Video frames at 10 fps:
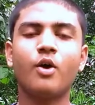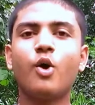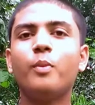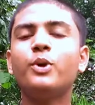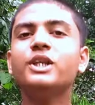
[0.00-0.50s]

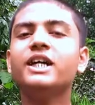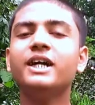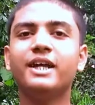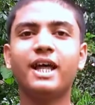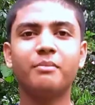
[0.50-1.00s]
অপরদিকে
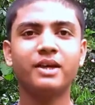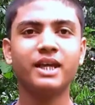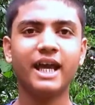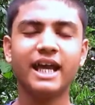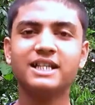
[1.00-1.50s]
রিয়েলমি
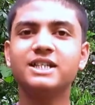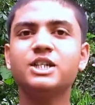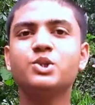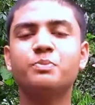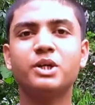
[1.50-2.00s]
এক্স থ্রি
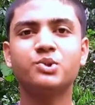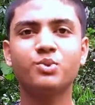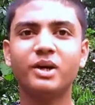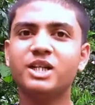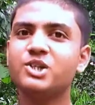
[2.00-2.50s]
সুপার জুম
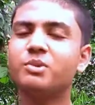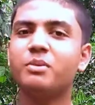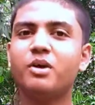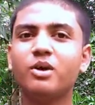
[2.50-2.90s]
এডিশনে ব্যবহার